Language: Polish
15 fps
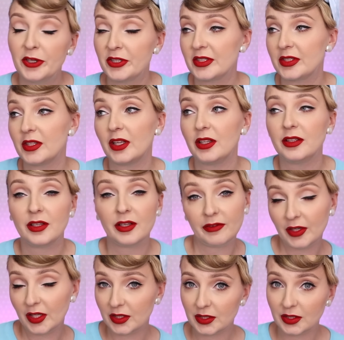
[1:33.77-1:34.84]
że znajdę
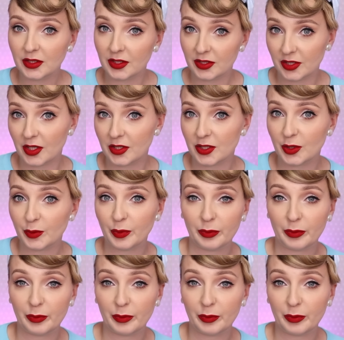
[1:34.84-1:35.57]
rewelacyjne rzeczy,